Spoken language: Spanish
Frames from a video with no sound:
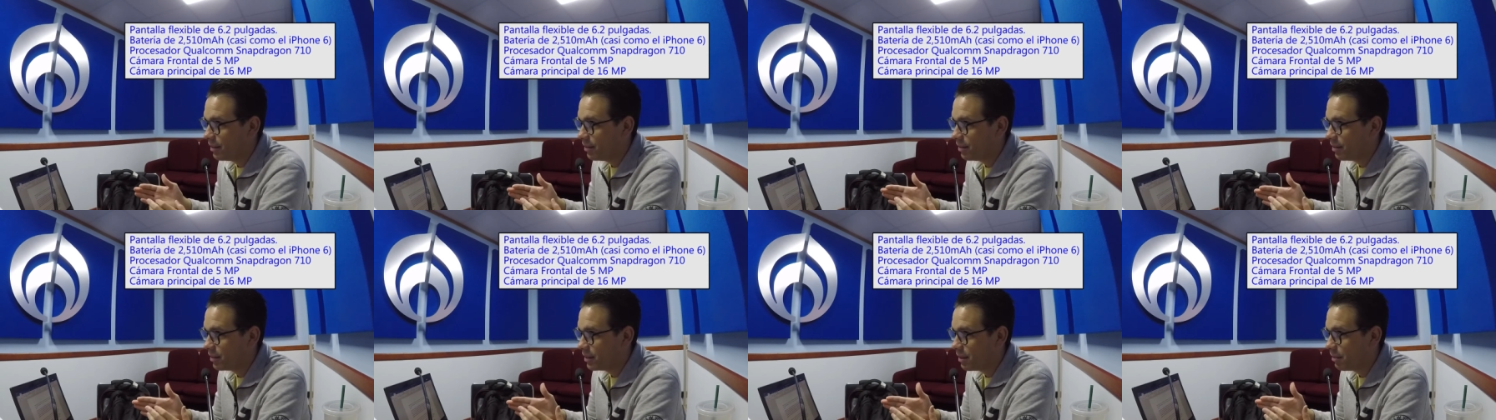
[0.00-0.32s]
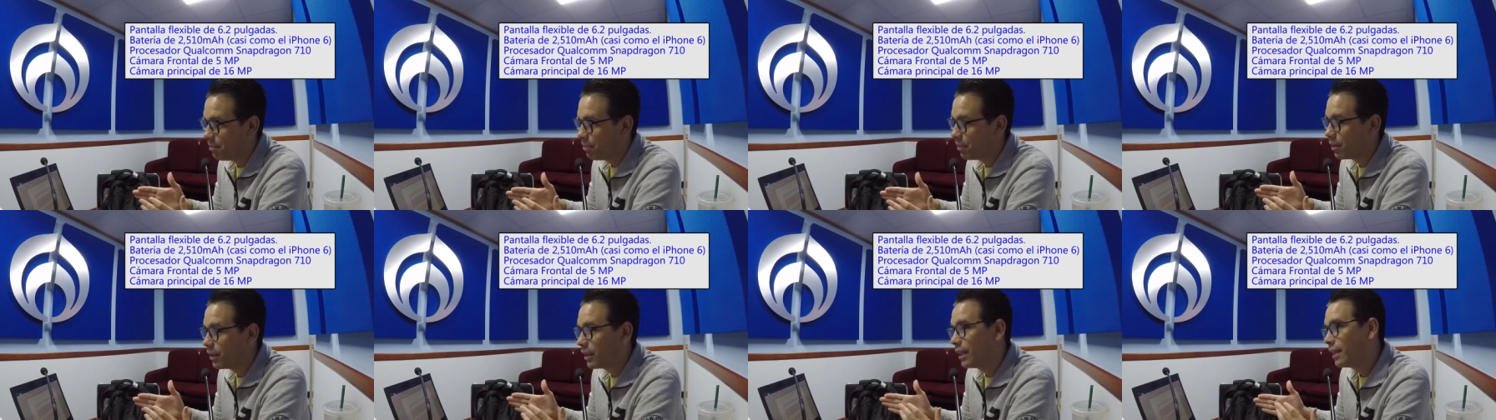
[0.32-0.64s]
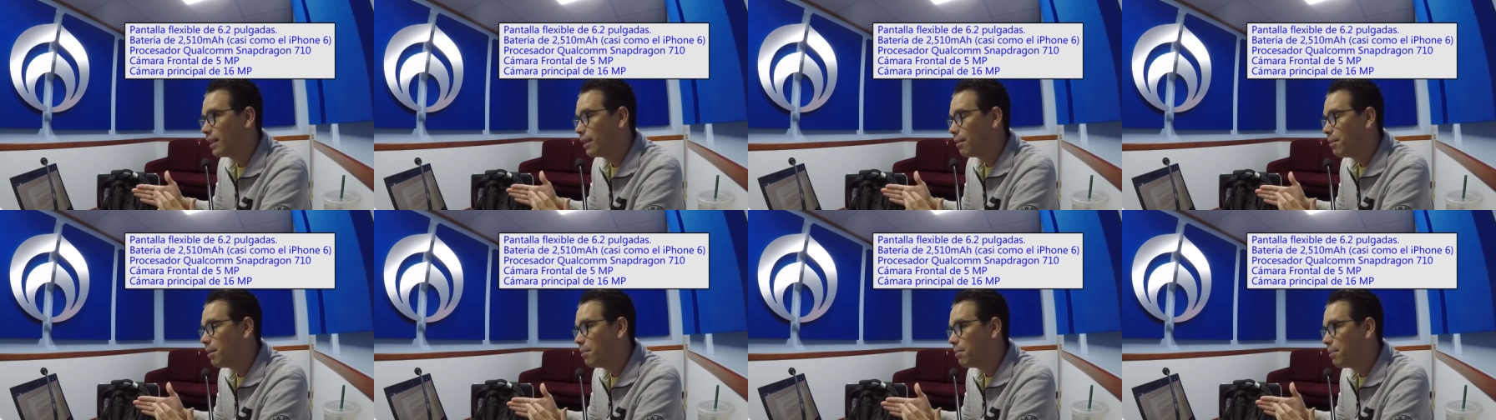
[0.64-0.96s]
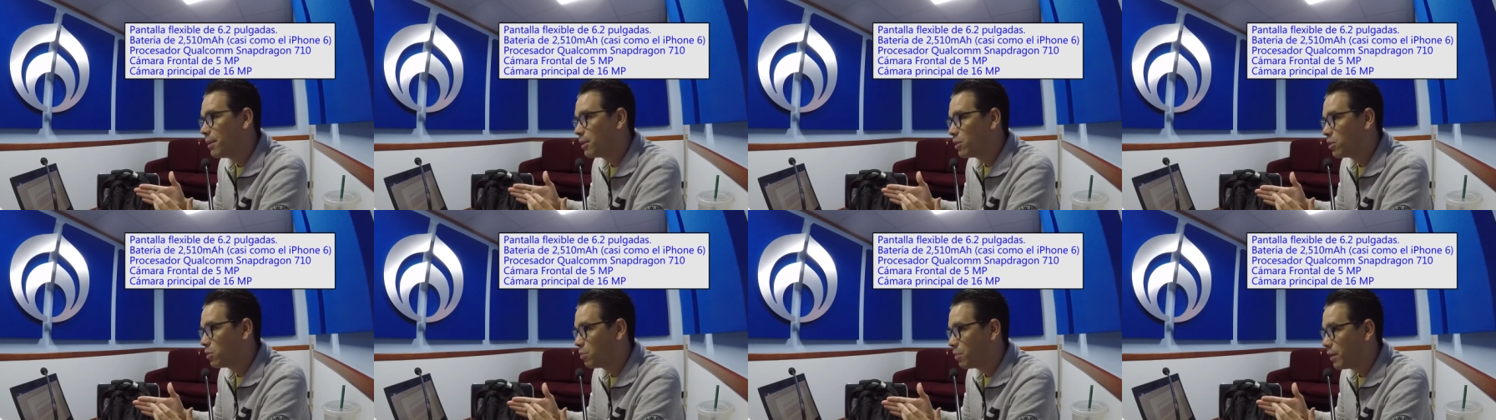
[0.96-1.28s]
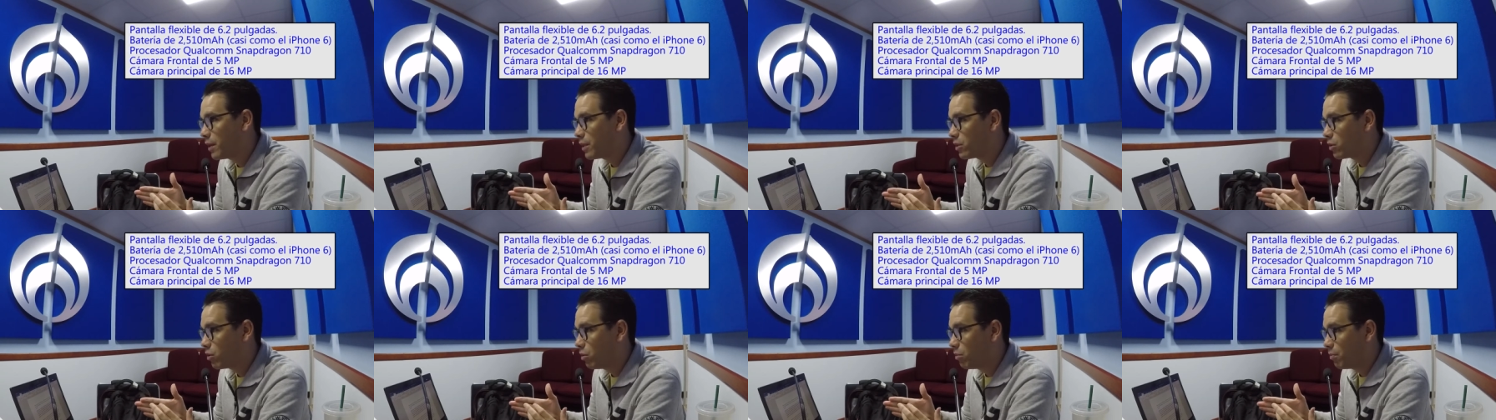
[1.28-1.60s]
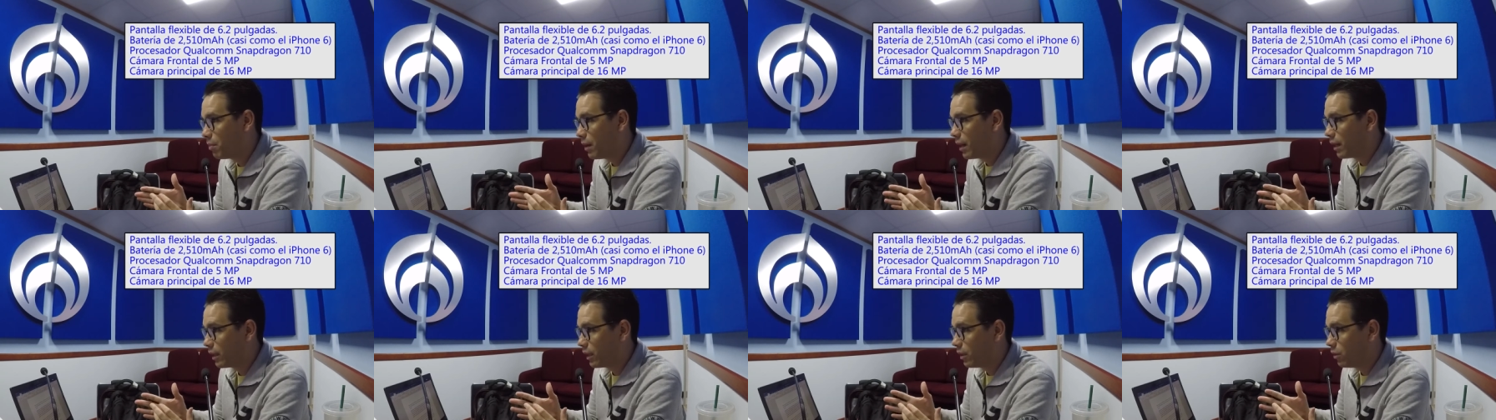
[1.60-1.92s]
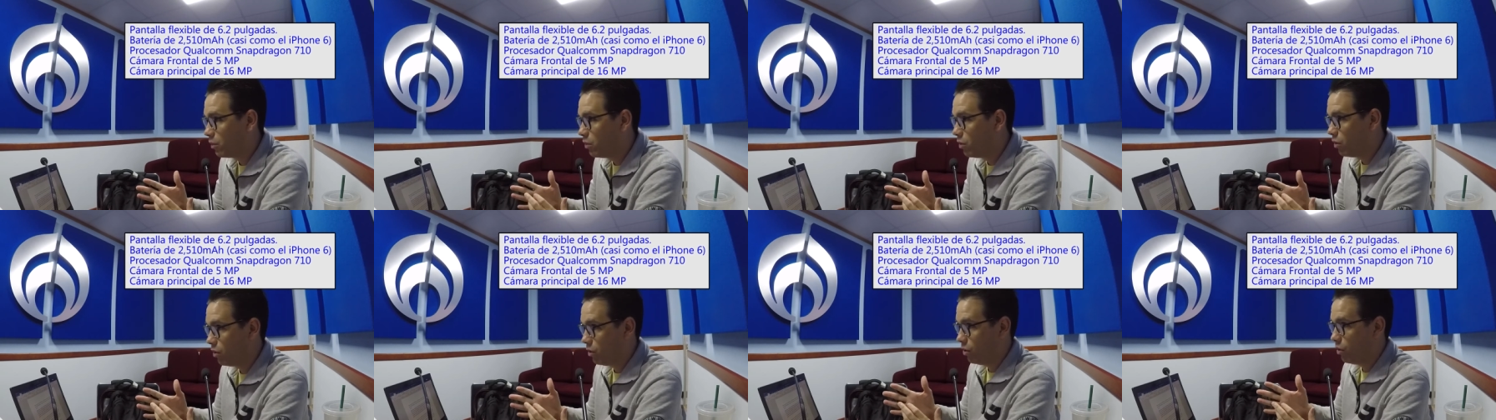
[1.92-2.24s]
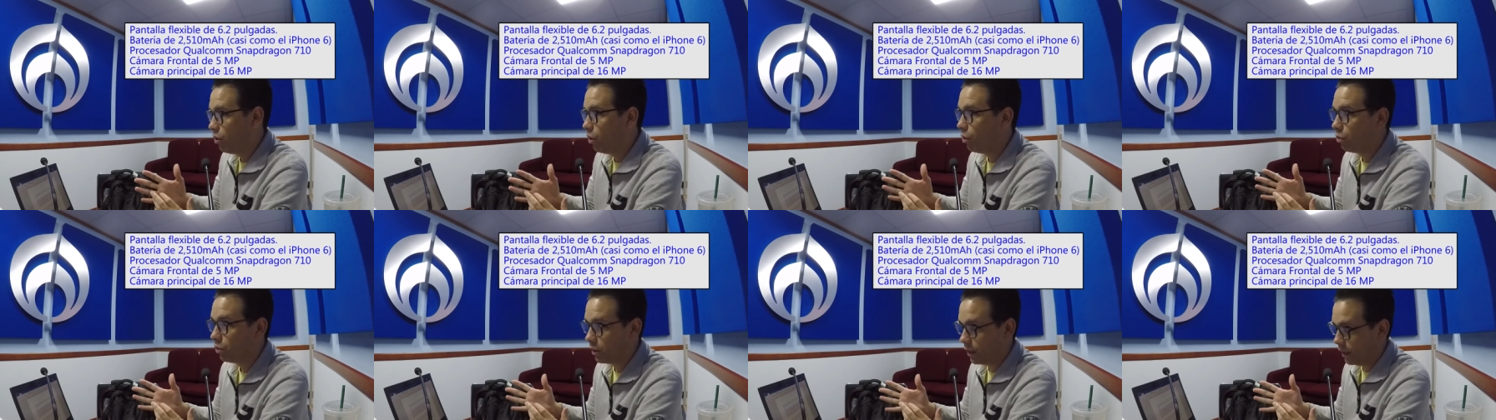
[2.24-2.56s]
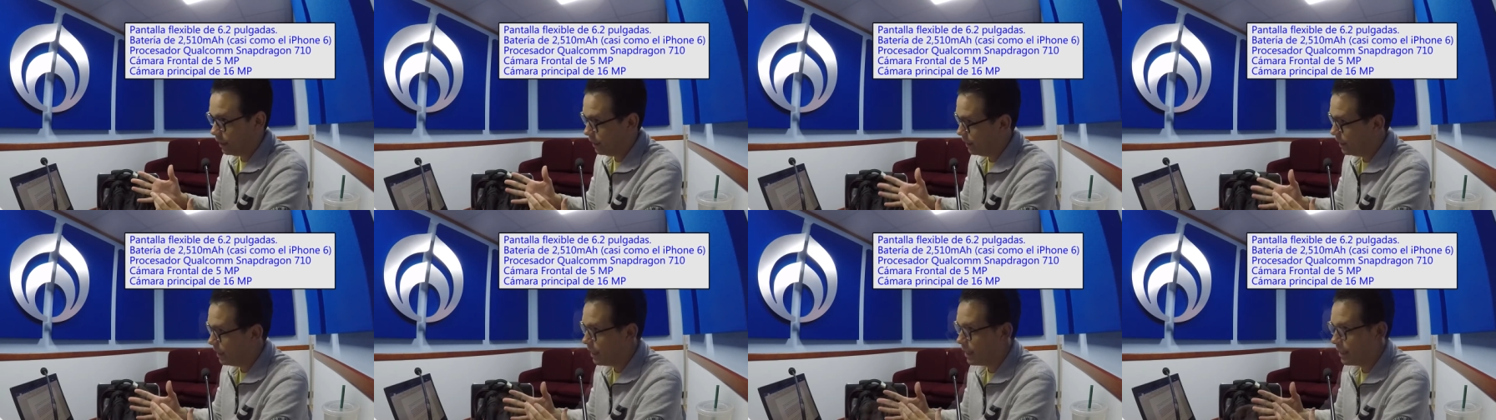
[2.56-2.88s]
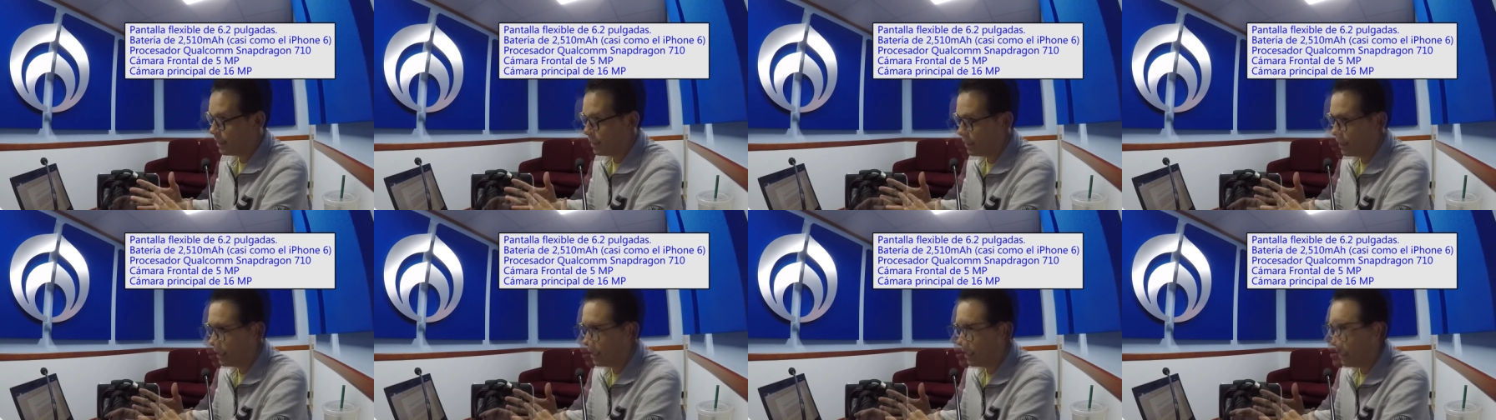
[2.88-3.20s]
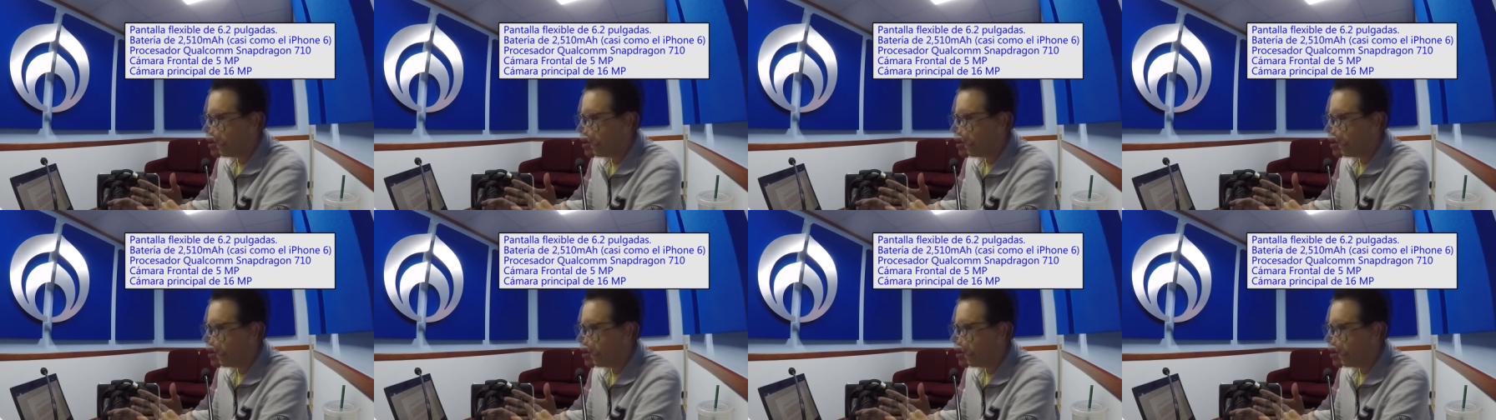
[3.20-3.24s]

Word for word: o sea, por 30 mil pesos puedes comprarte un Note 10.